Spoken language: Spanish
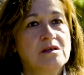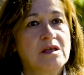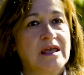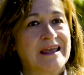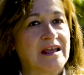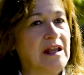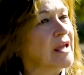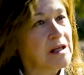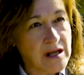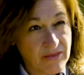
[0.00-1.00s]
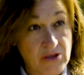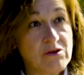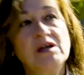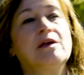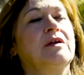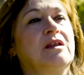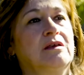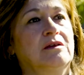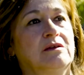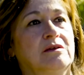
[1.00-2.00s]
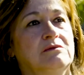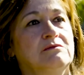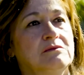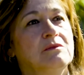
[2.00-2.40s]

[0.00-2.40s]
eh, las generaciones que vienen